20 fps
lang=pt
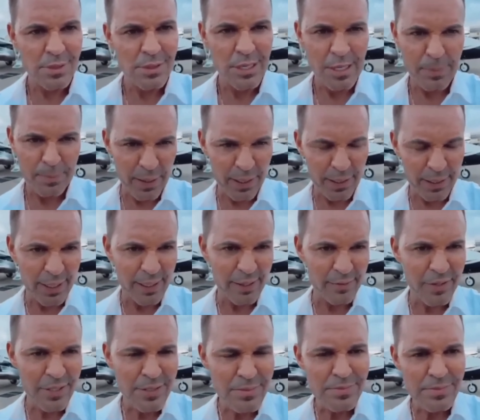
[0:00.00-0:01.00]
E a
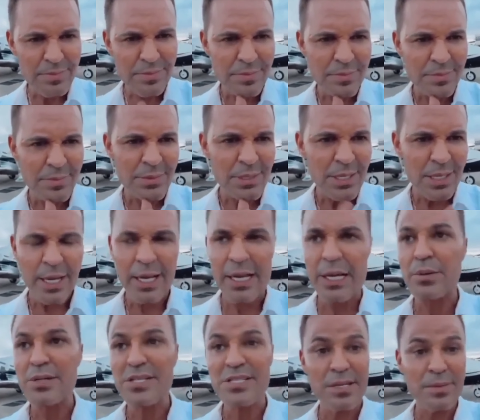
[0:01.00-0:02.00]
palavra,
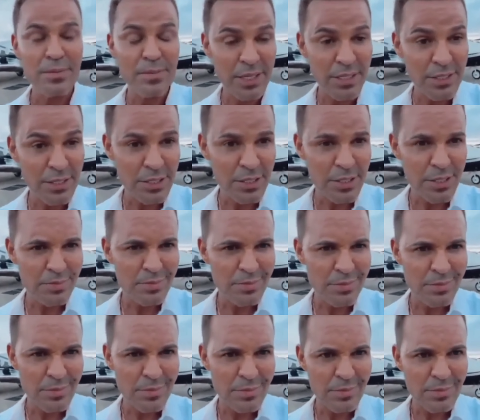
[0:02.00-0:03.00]
ela é uma semente
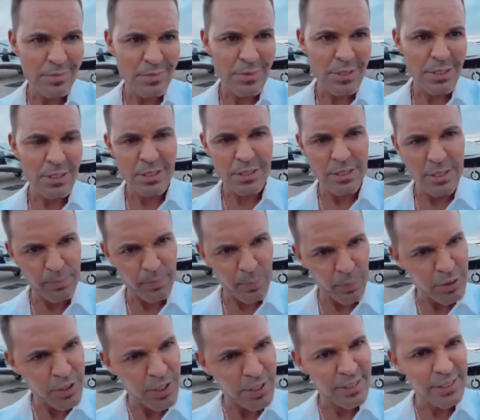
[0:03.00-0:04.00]
que
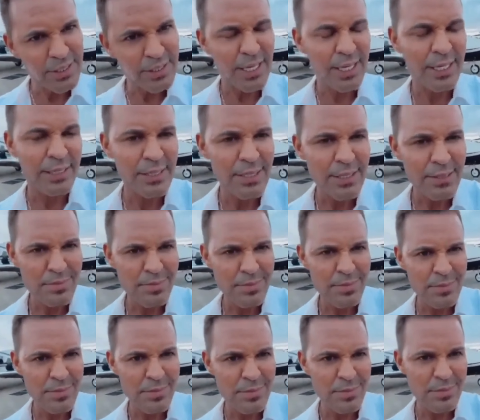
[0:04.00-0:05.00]
depois de lançada
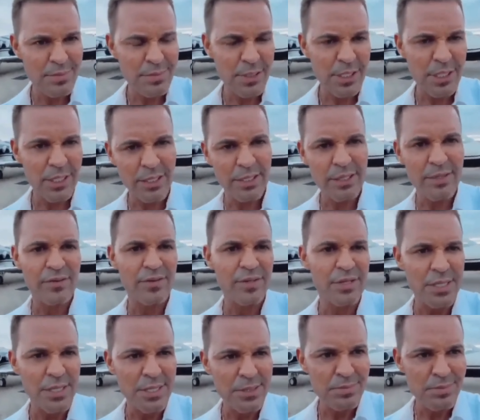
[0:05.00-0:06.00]
cria
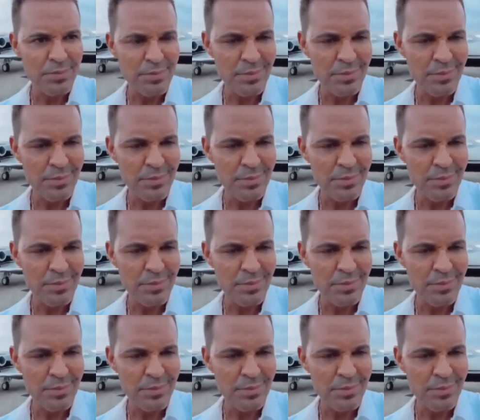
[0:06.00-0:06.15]
vida.